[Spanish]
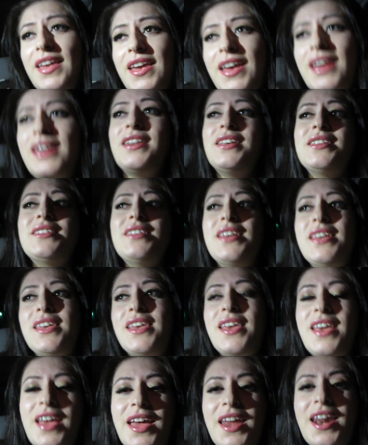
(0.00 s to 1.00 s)
que ni
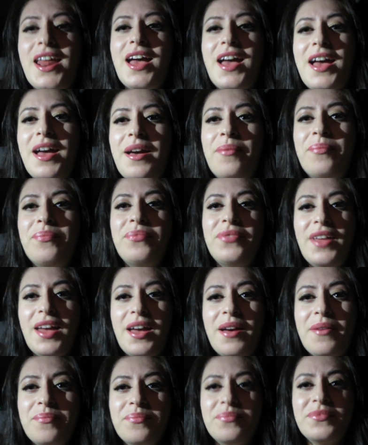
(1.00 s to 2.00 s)
siquiera
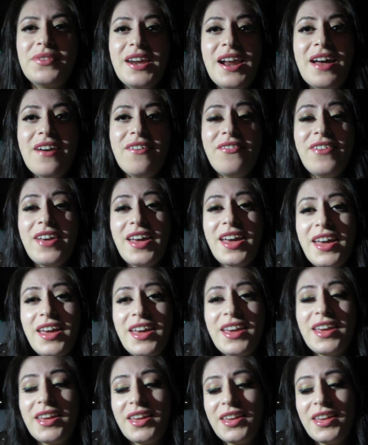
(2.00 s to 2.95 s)
grabé